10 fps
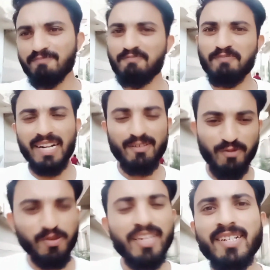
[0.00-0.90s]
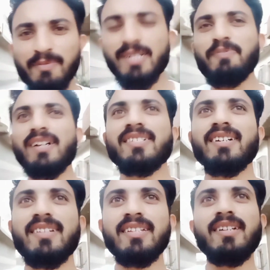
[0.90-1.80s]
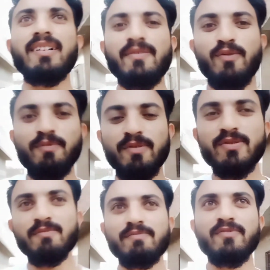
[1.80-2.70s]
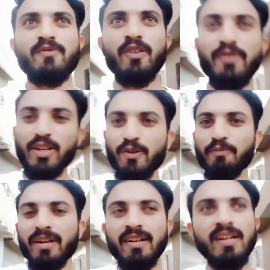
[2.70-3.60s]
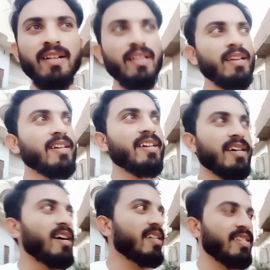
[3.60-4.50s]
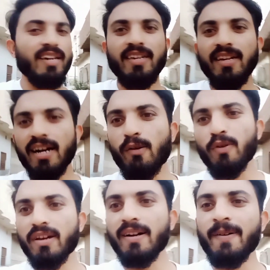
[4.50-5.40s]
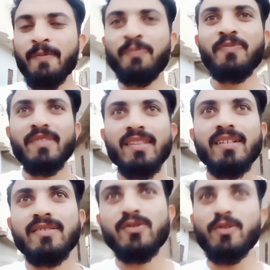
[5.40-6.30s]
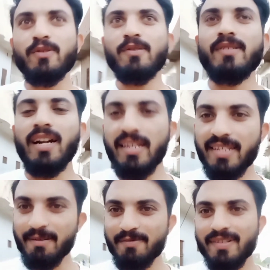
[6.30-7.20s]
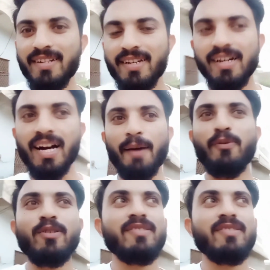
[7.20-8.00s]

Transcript: बड़ा दुखी कमेंट पास कर रहा था वो उस वो वीडियो पे कि यार ये क्या हो गया तो राणा साहब आपको सिर्फ